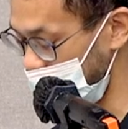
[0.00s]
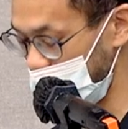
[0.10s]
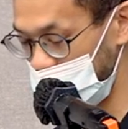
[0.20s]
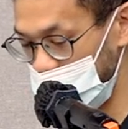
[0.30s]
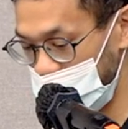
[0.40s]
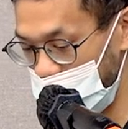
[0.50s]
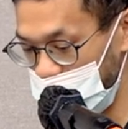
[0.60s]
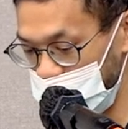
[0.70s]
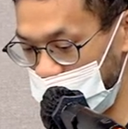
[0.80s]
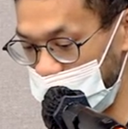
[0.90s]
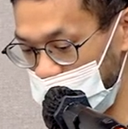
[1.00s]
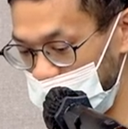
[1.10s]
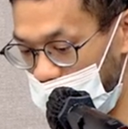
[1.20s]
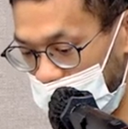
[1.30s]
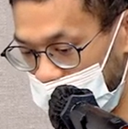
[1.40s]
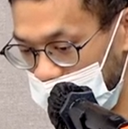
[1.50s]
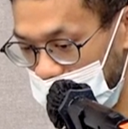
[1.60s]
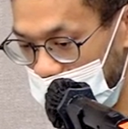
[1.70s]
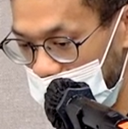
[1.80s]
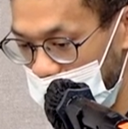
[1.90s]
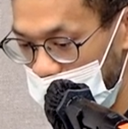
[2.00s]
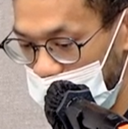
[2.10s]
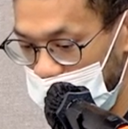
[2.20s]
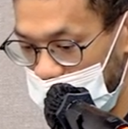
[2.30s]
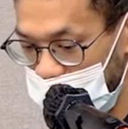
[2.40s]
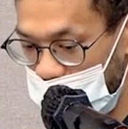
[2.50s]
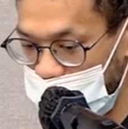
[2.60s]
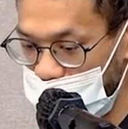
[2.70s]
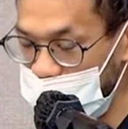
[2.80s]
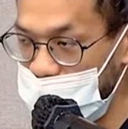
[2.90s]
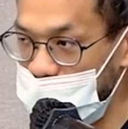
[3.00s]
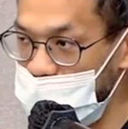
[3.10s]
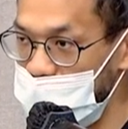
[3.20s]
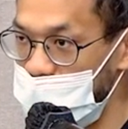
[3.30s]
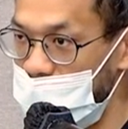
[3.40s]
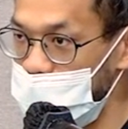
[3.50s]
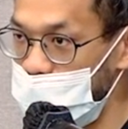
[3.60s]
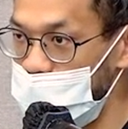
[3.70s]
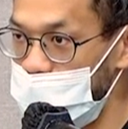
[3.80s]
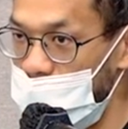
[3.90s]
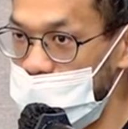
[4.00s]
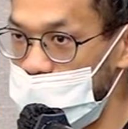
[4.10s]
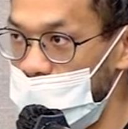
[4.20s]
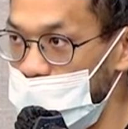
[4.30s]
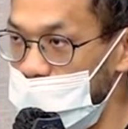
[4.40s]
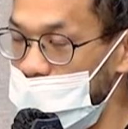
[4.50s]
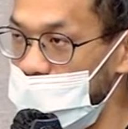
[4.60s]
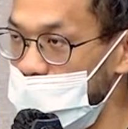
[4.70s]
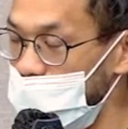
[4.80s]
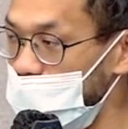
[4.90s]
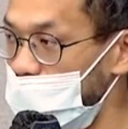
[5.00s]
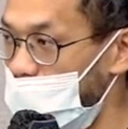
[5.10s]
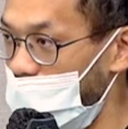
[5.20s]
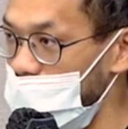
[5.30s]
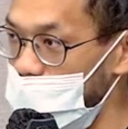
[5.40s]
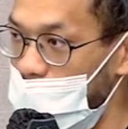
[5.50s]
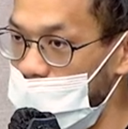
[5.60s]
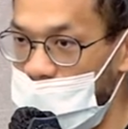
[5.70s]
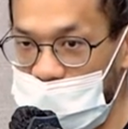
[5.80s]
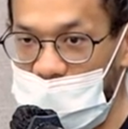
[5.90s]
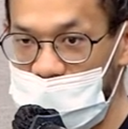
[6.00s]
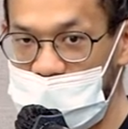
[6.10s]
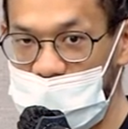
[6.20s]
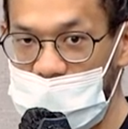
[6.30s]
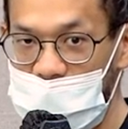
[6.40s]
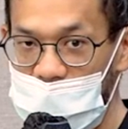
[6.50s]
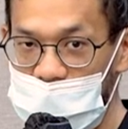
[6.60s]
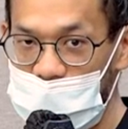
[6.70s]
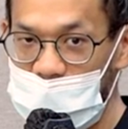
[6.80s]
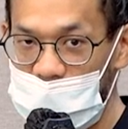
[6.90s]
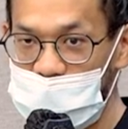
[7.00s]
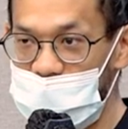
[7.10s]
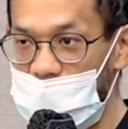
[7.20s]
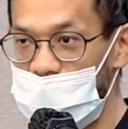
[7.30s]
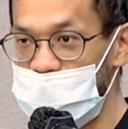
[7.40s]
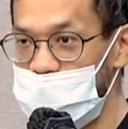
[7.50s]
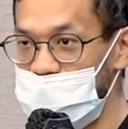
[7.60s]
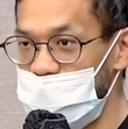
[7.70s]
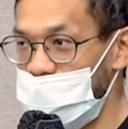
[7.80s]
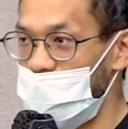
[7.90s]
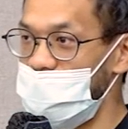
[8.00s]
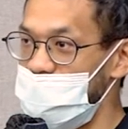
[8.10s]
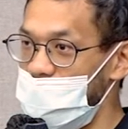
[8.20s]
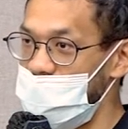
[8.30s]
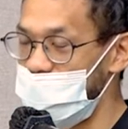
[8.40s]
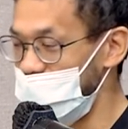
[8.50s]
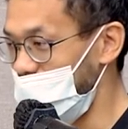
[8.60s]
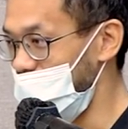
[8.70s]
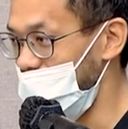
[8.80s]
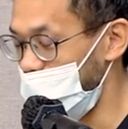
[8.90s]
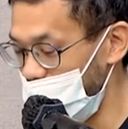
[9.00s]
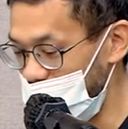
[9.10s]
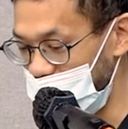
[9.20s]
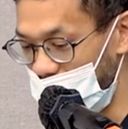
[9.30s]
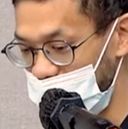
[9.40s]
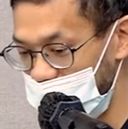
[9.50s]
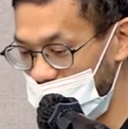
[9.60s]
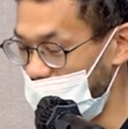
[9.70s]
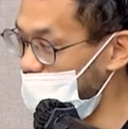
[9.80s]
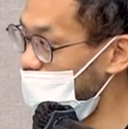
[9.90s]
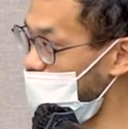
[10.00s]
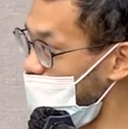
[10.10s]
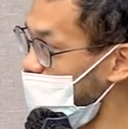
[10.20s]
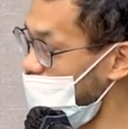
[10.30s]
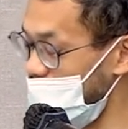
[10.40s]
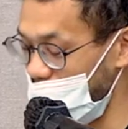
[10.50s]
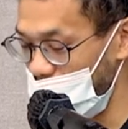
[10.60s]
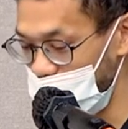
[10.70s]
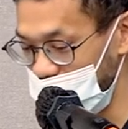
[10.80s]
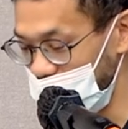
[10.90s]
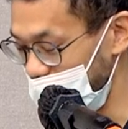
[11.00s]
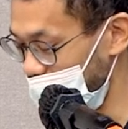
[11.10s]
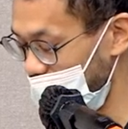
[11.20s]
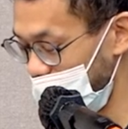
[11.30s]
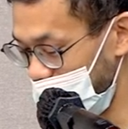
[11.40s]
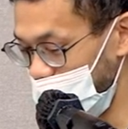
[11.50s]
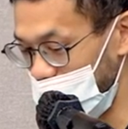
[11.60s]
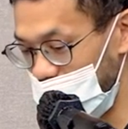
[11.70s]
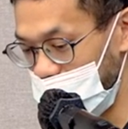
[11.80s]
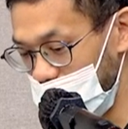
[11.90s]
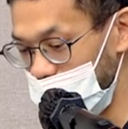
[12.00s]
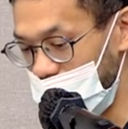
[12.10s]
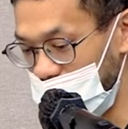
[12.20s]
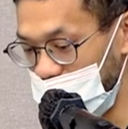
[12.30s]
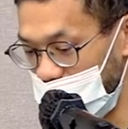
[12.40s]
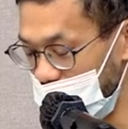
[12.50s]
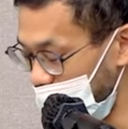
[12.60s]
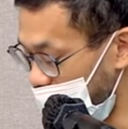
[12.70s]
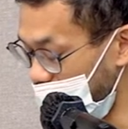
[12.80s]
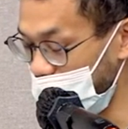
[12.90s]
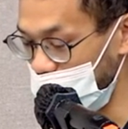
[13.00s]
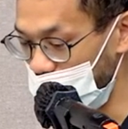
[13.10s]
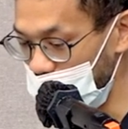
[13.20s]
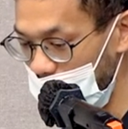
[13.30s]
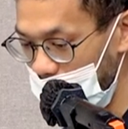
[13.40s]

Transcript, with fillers: 呃 Android 的 UI。哦。那他们当时在设计这个 Android UI 的时候呢，是百分之一百用 Kotlin 来写。那我们刚刚提到，就是 Kotlin 既然是可以多平台，那我们就可以让它变成资源在各个平台上面来使用。